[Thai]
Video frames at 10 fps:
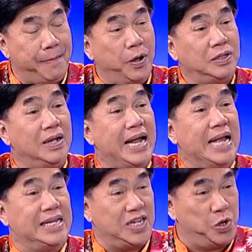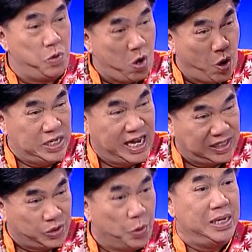เพราะต้องการอยากจะรู้ว่าคนอย่าง
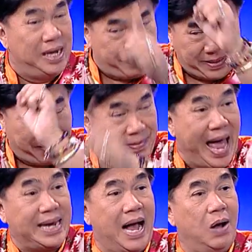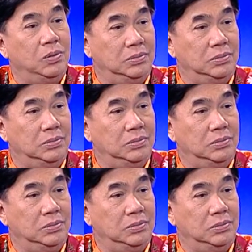ตุนเนี่ยไปทำร้ายเขา